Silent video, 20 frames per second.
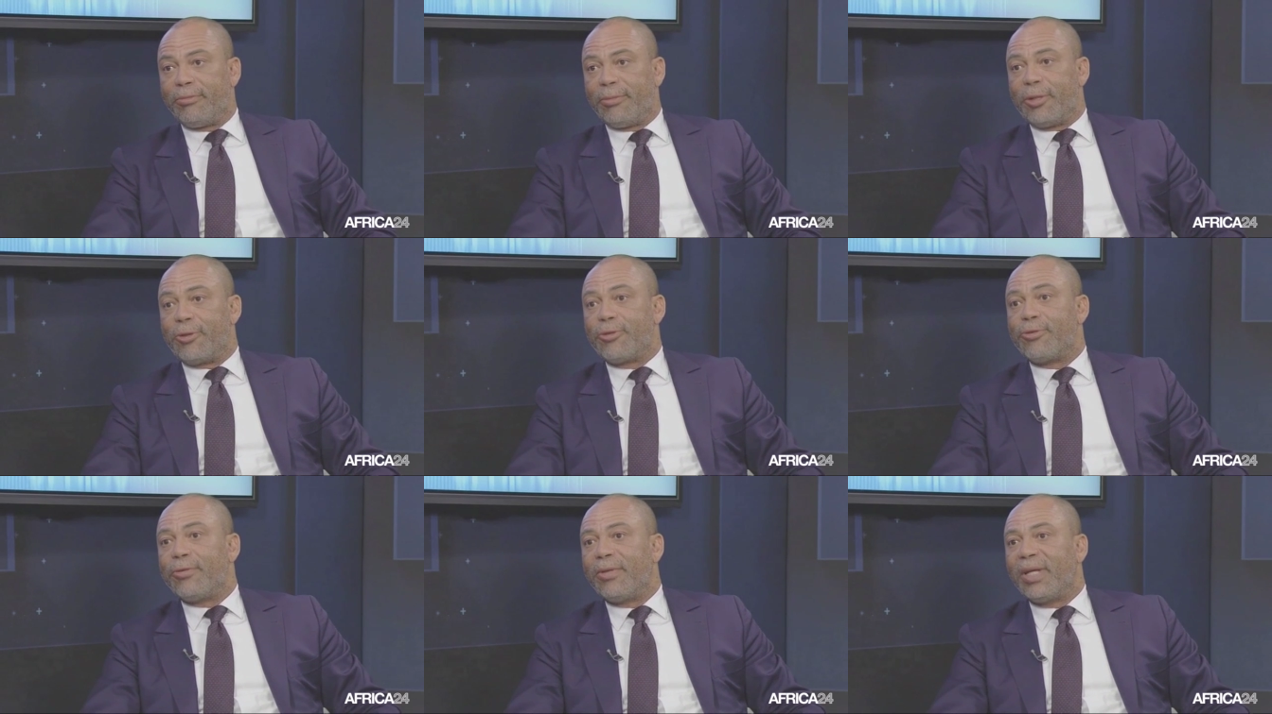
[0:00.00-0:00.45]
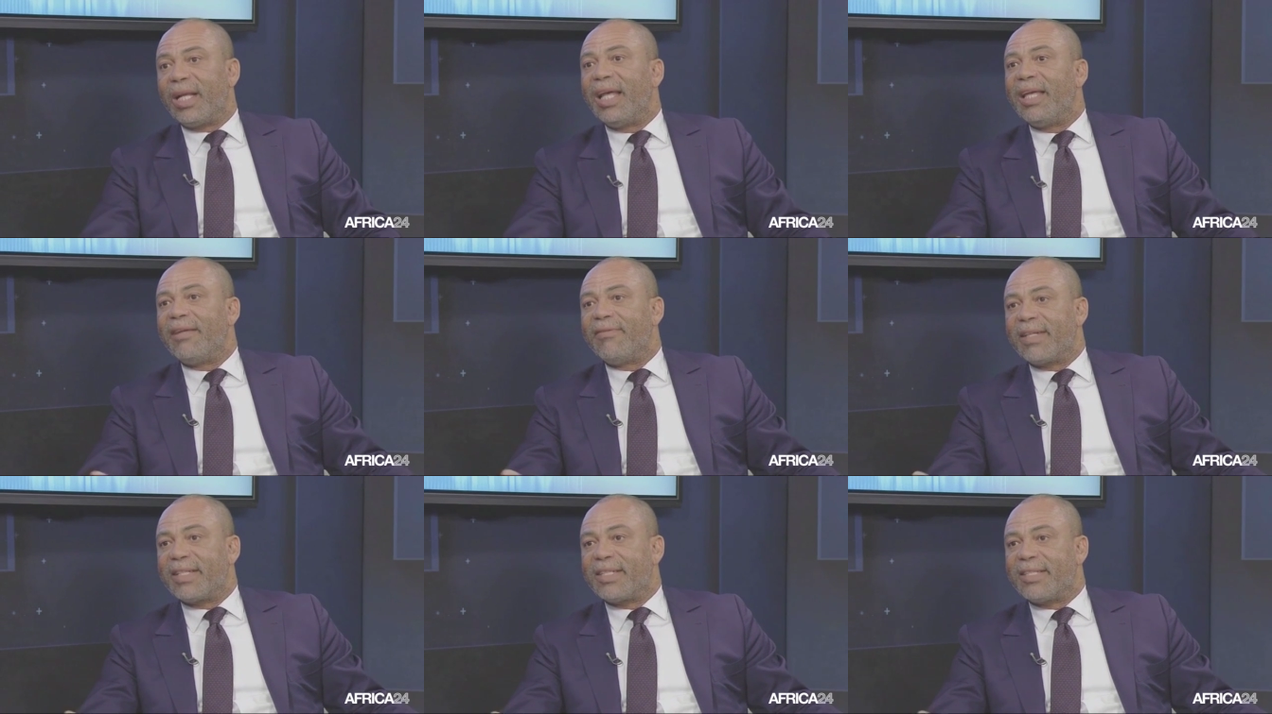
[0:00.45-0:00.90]
bien sûr, là,
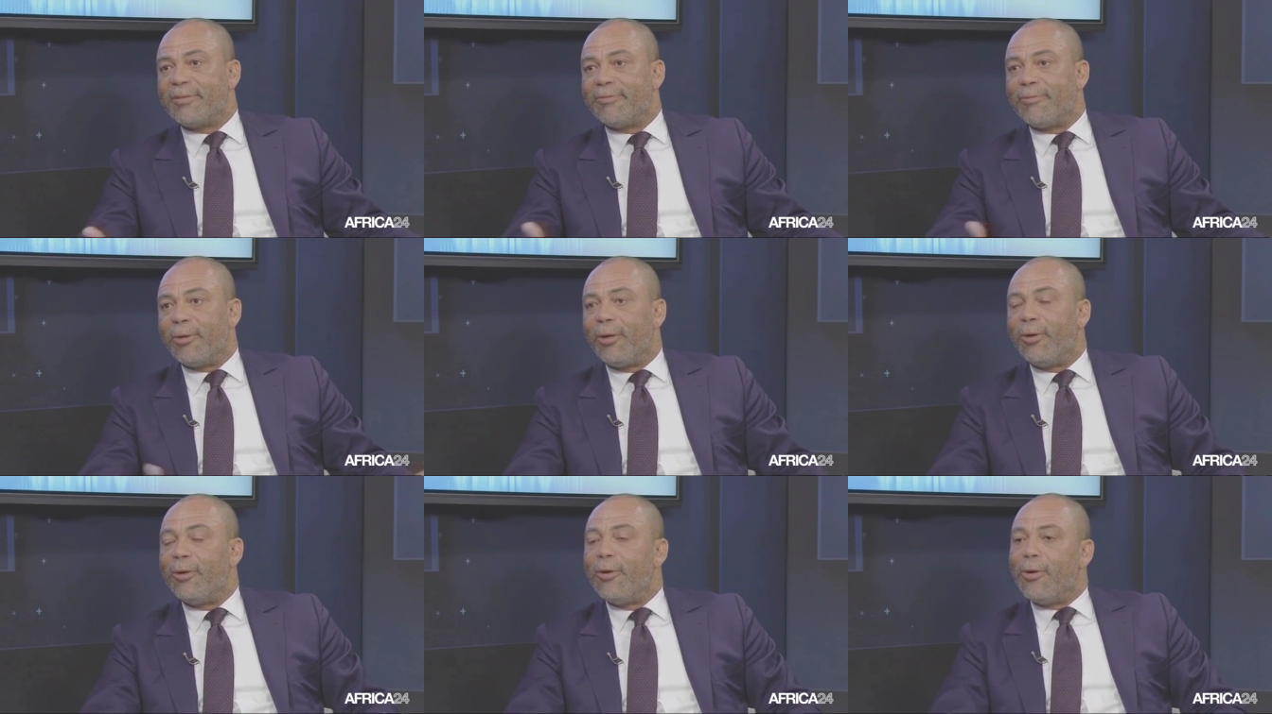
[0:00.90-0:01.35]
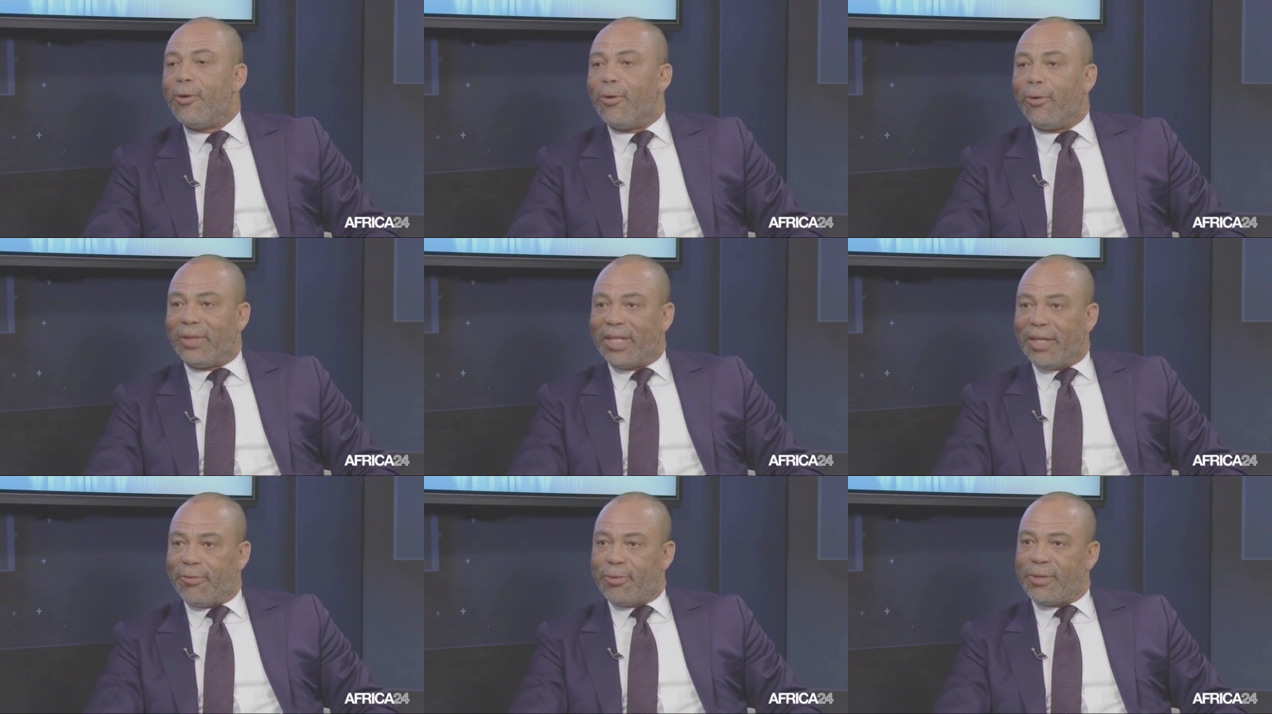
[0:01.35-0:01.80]
effectivement,
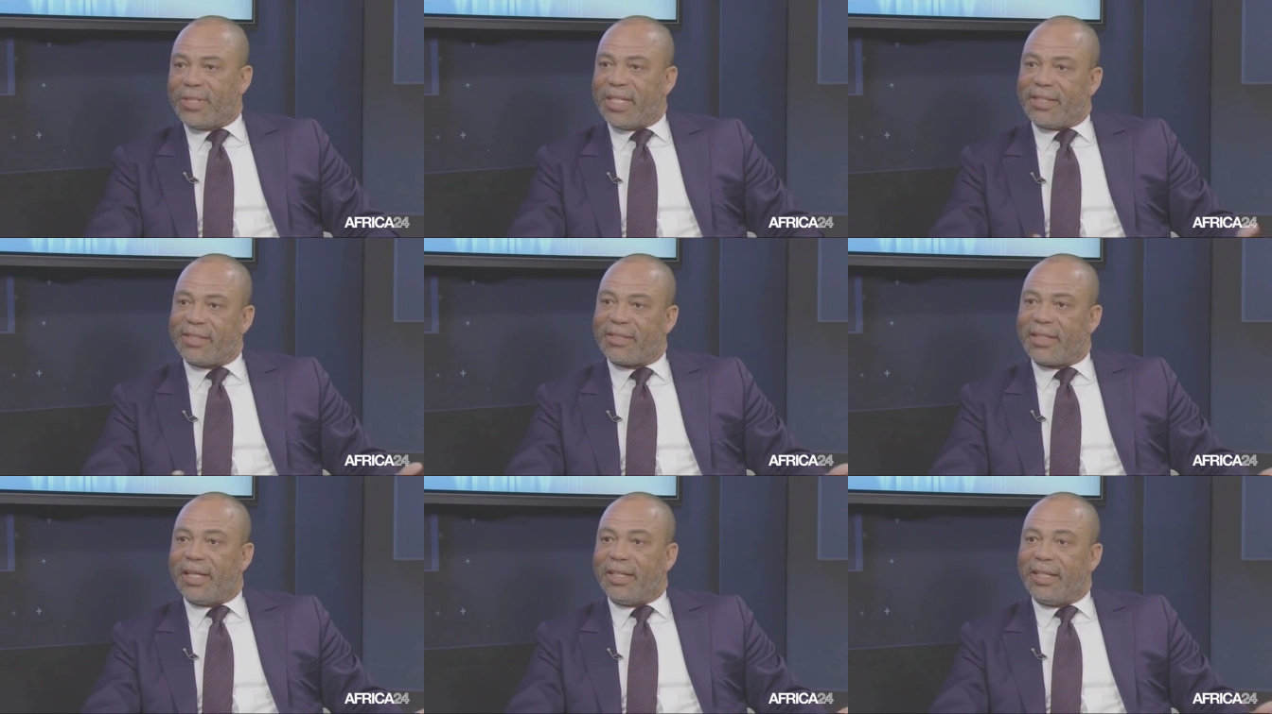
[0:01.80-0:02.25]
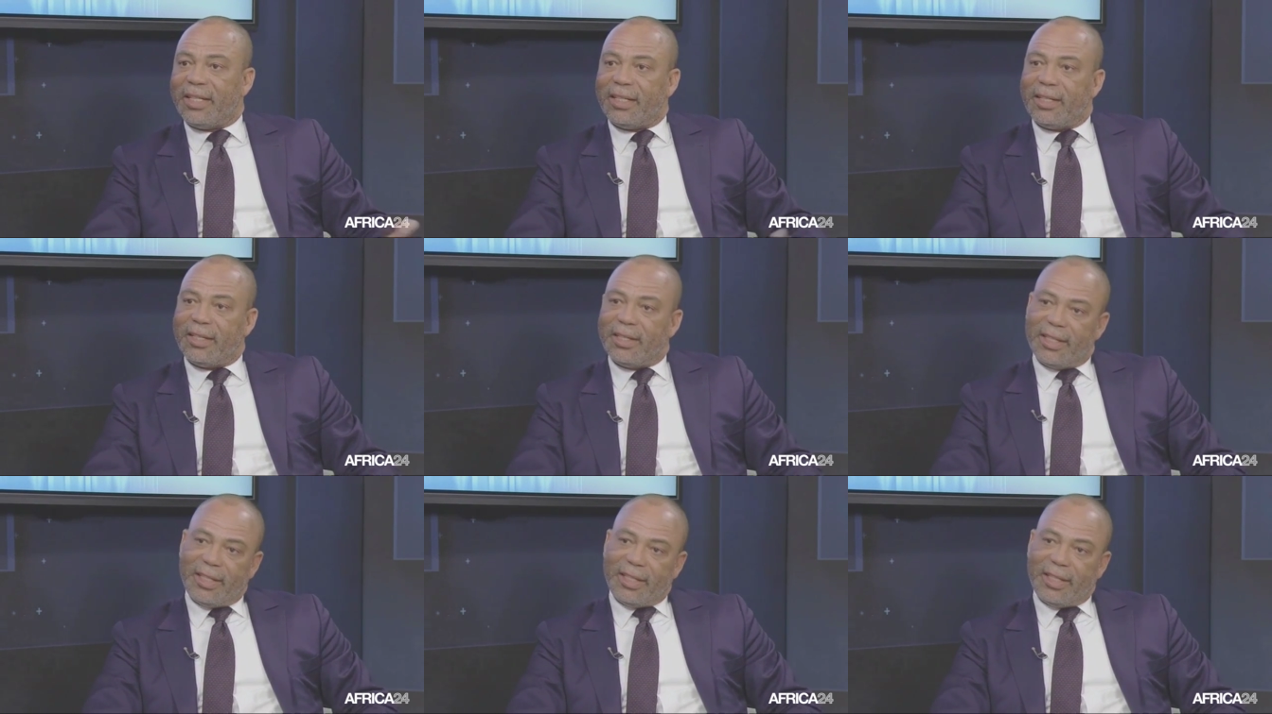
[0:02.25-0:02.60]
on a vu s'installer